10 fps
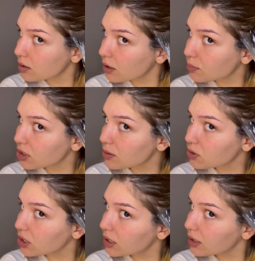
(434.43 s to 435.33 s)
Yapacağız bir
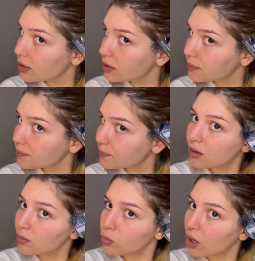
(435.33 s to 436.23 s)
şekil.
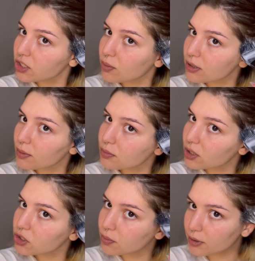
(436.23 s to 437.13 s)
Bu açmaz benim
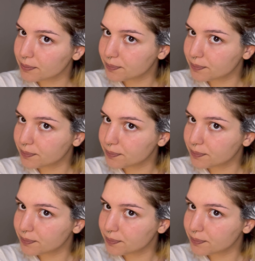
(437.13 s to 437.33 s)
saçımı.